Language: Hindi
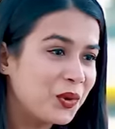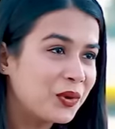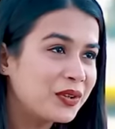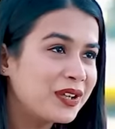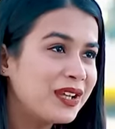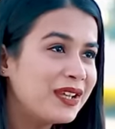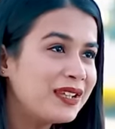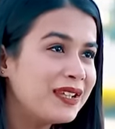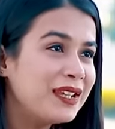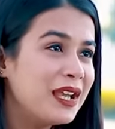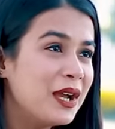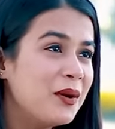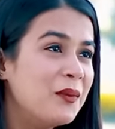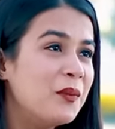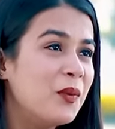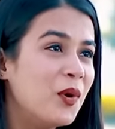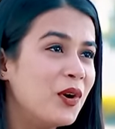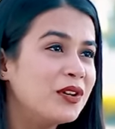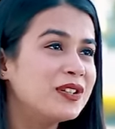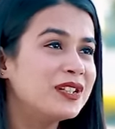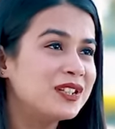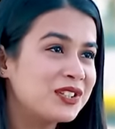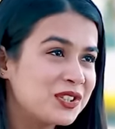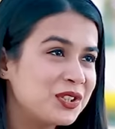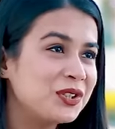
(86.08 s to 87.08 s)
ओके कि हम
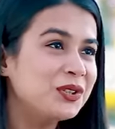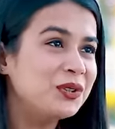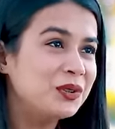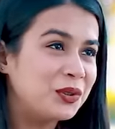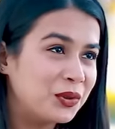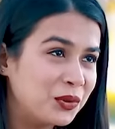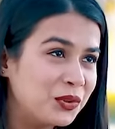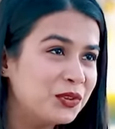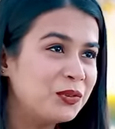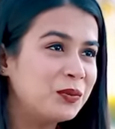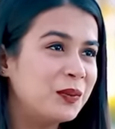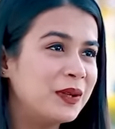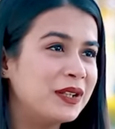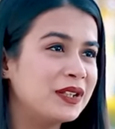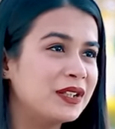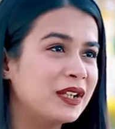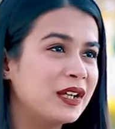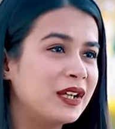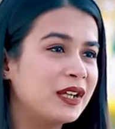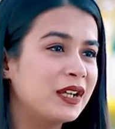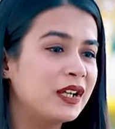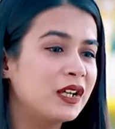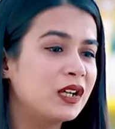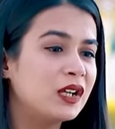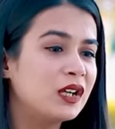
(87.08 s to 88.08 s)
बहुत अच्छे दोस्त बन
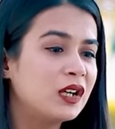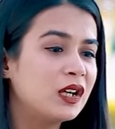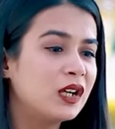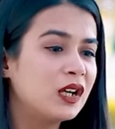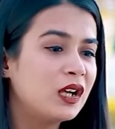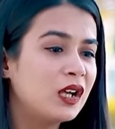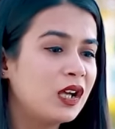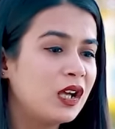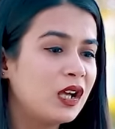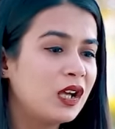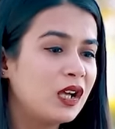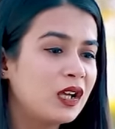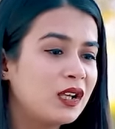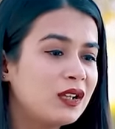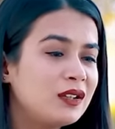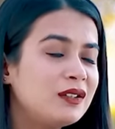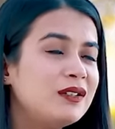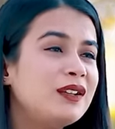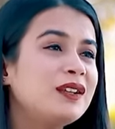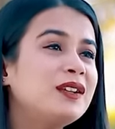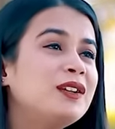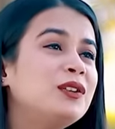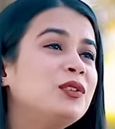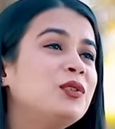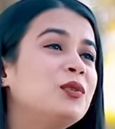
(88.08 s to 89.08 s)
गए हैं
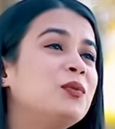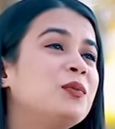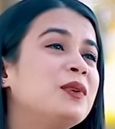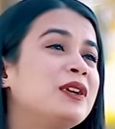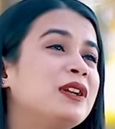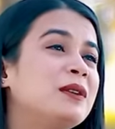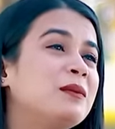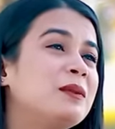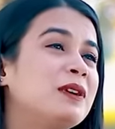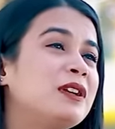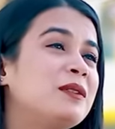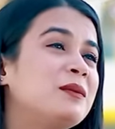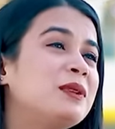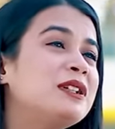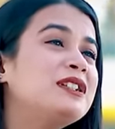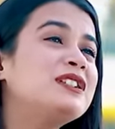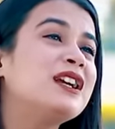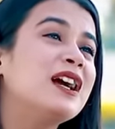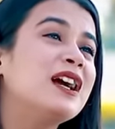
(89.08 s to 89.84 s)
लेकिन तुम तो मेरे बारे में